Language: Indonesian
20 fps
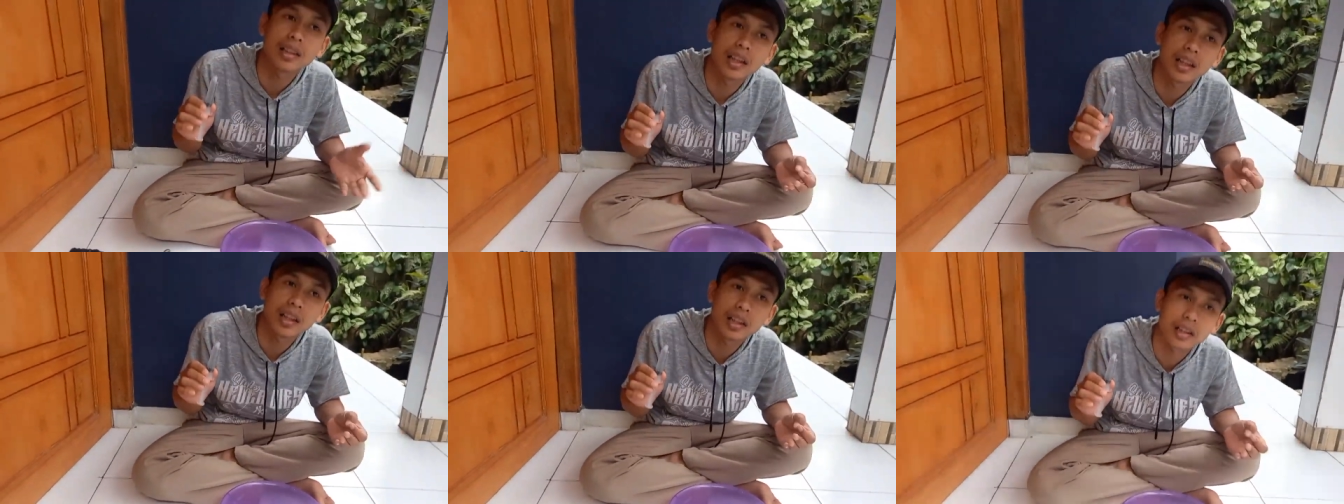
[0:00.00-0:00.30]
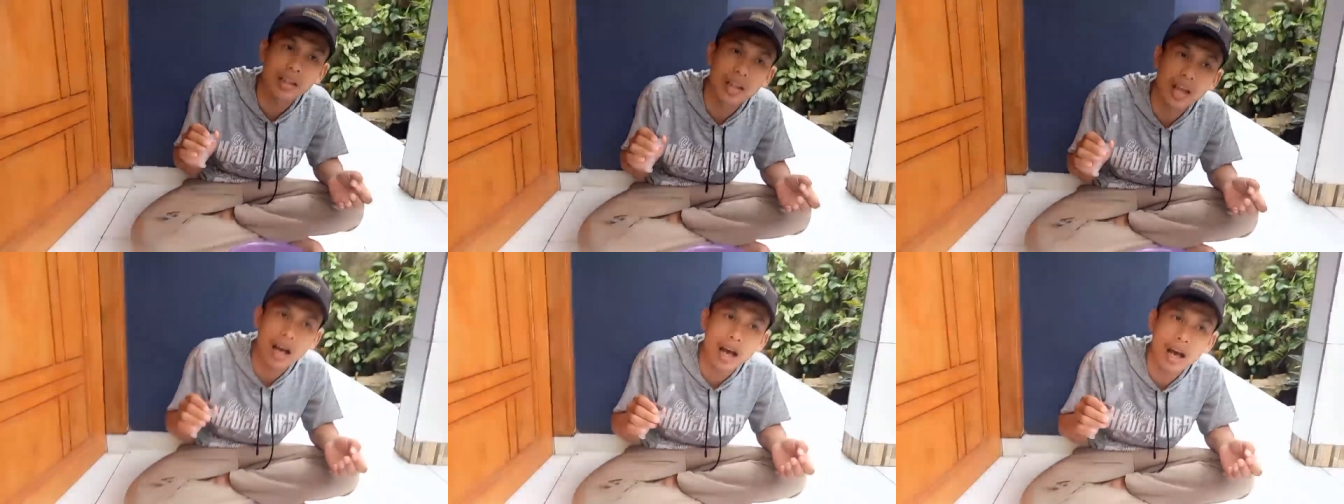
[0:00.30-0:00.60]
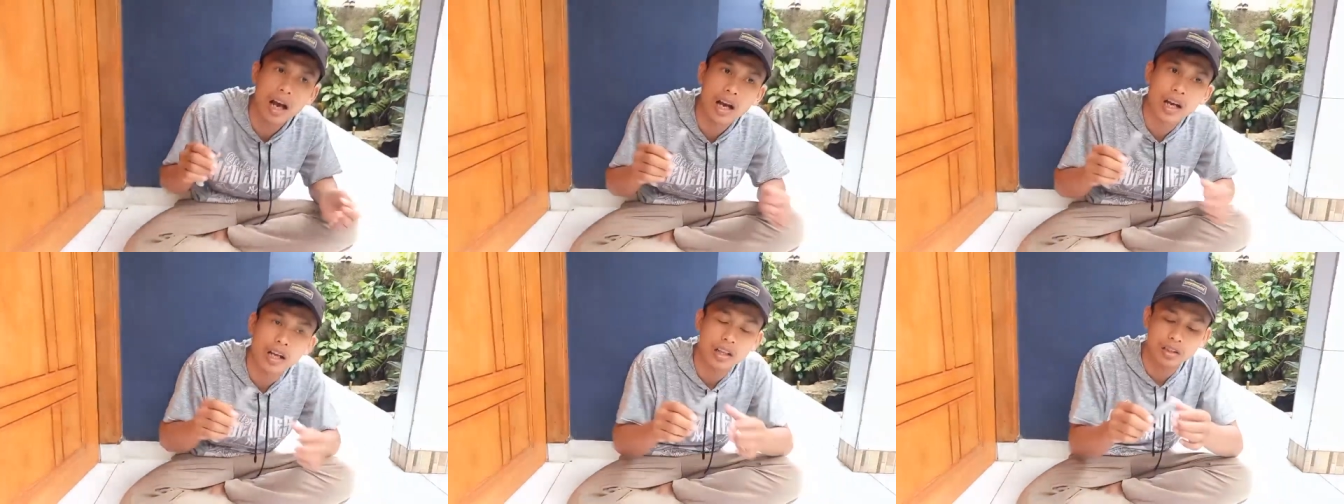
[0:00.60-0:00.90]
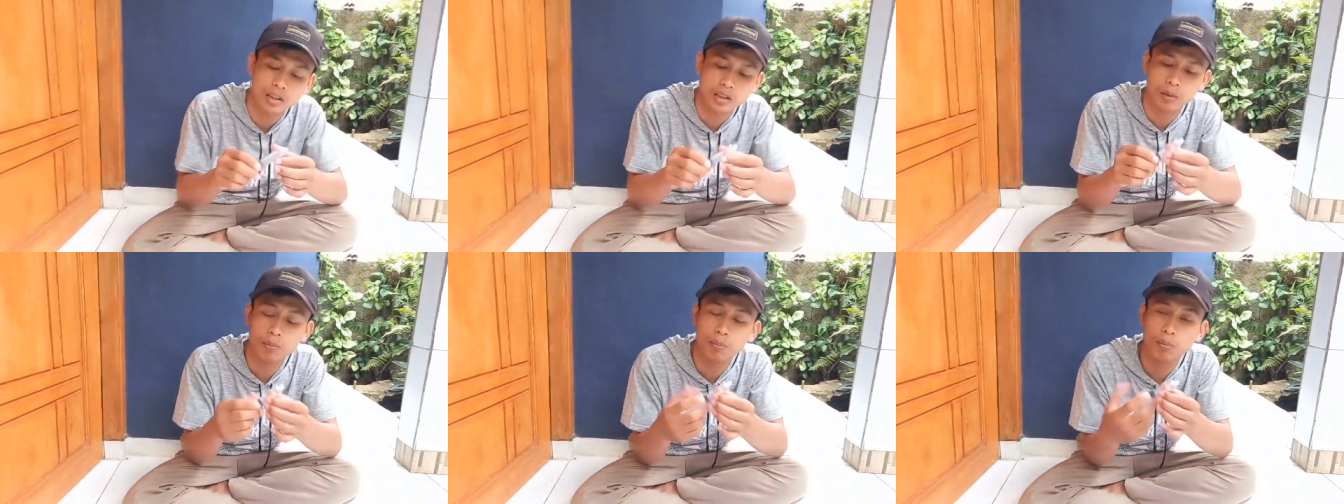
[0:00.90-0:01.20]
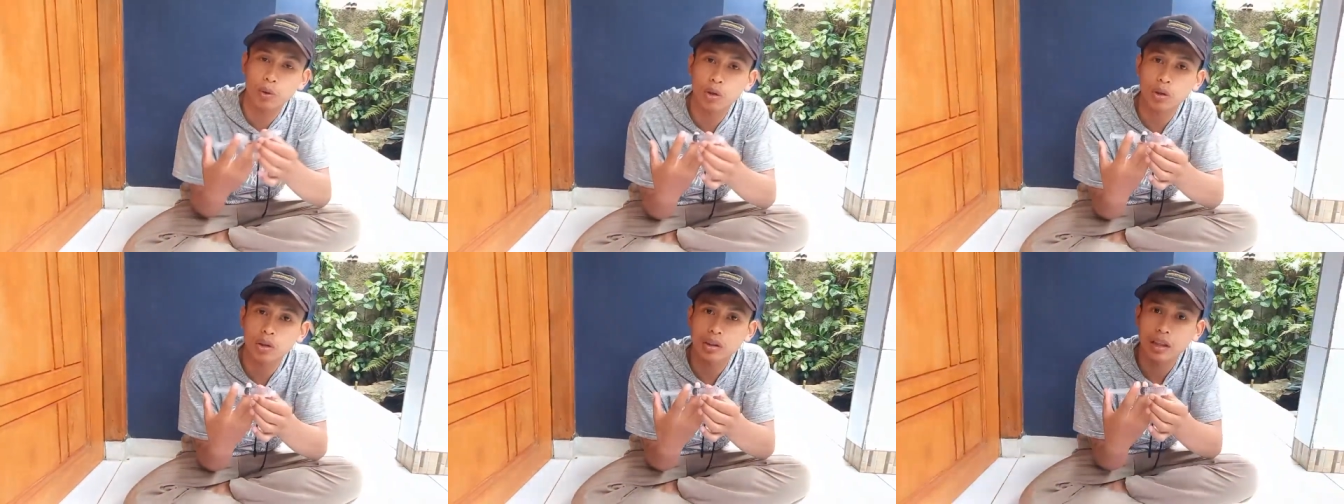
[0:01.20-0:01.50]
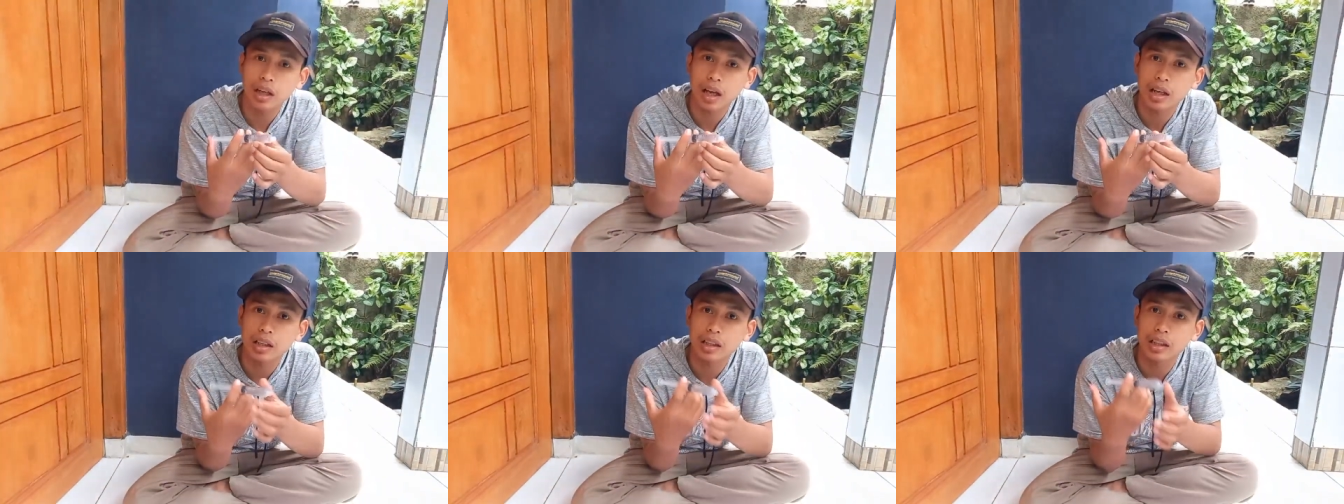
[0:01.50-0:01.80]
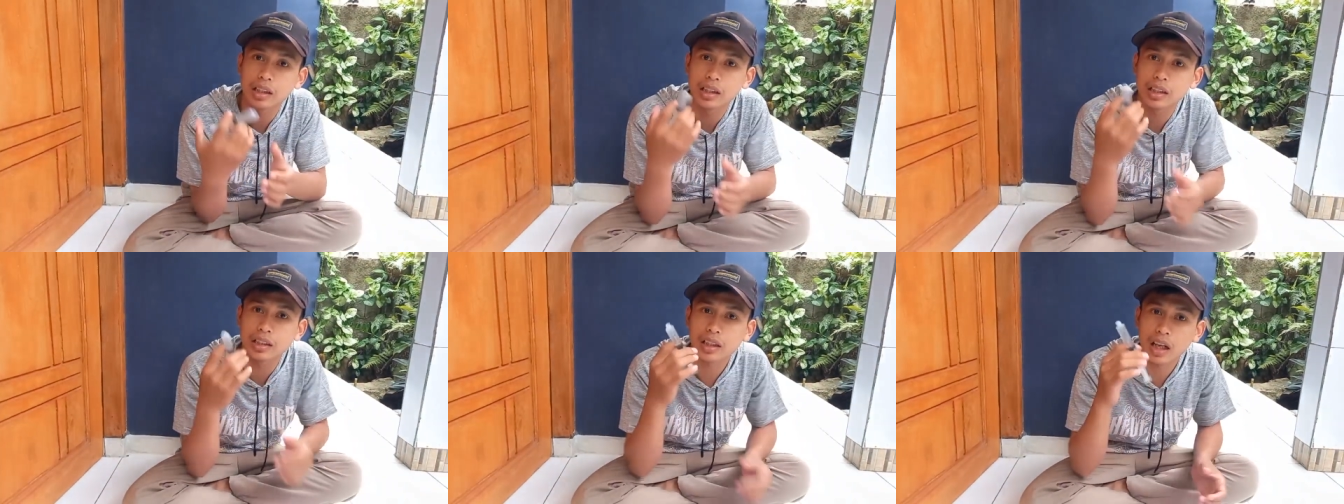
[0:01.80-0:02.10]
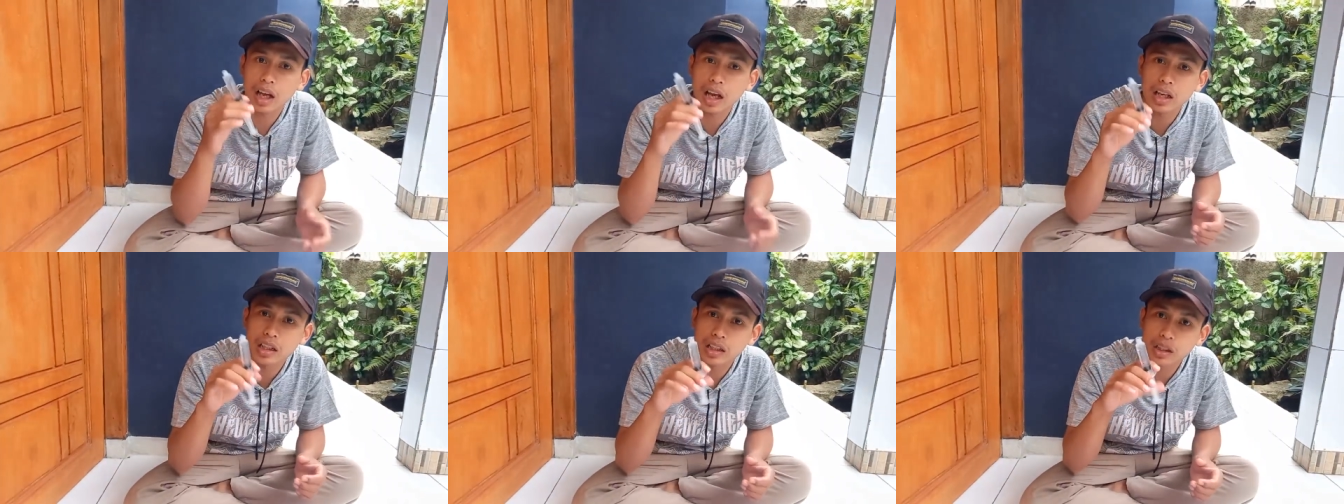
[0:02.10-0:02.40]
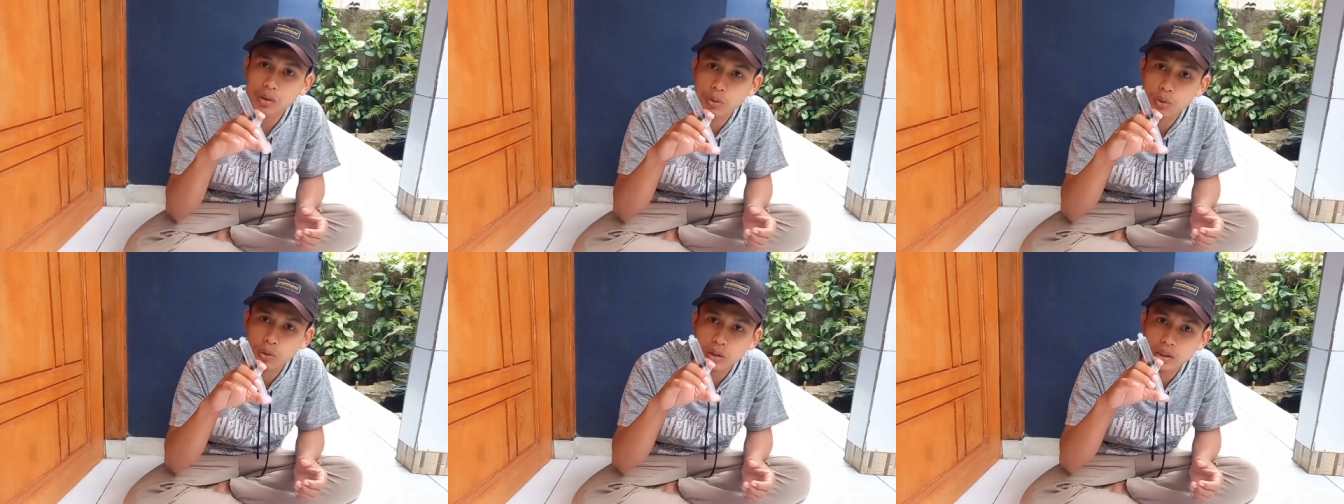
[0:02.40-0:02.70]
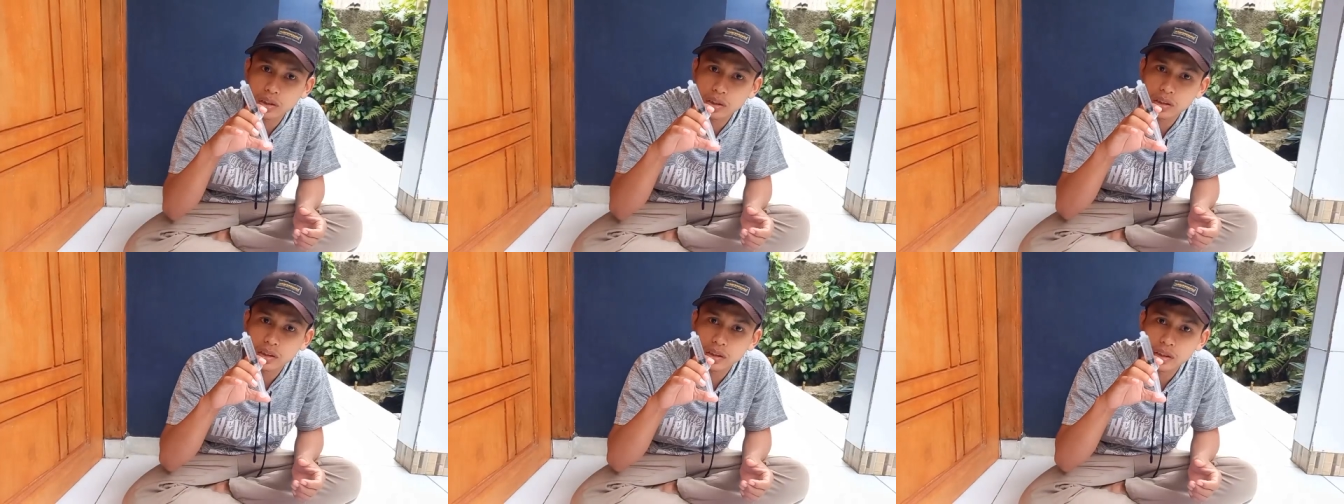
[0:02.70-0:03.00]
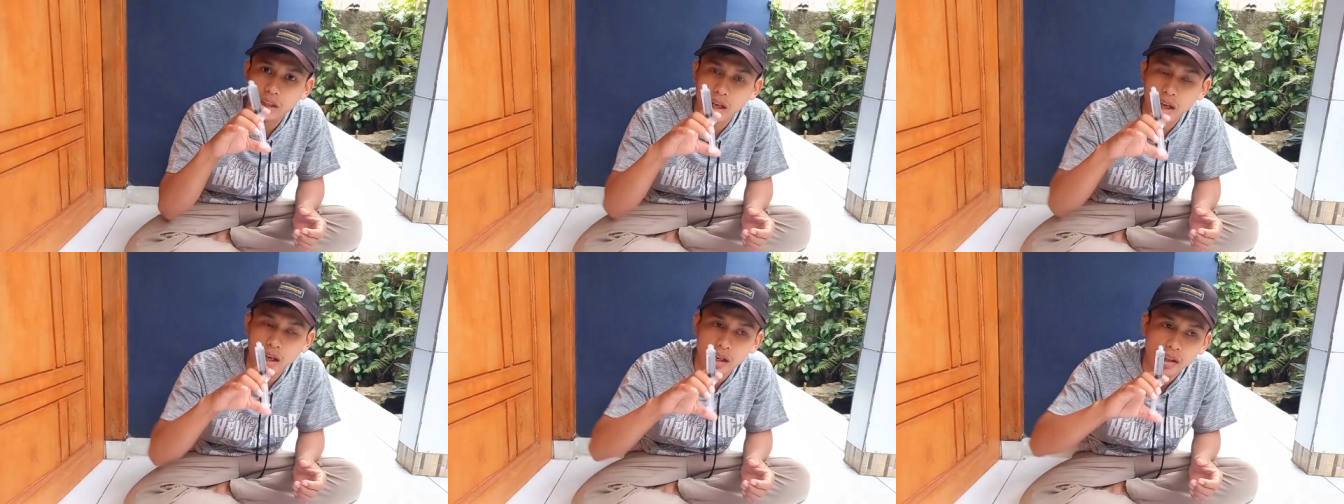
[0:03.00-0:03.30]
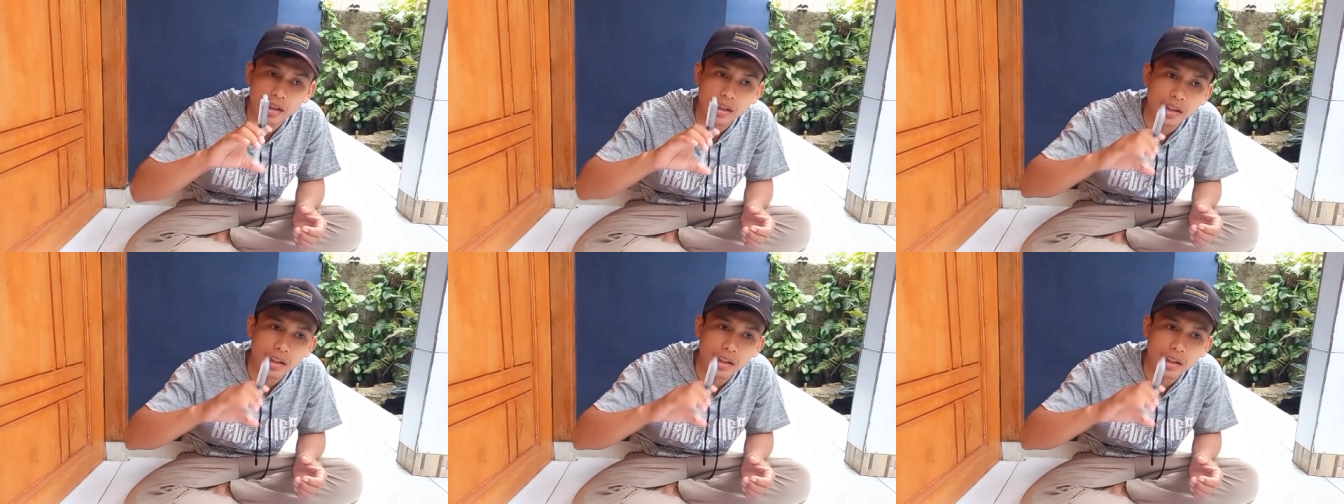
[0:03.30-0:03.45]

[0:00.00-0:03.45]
kita semprotkan ini sekaligus ya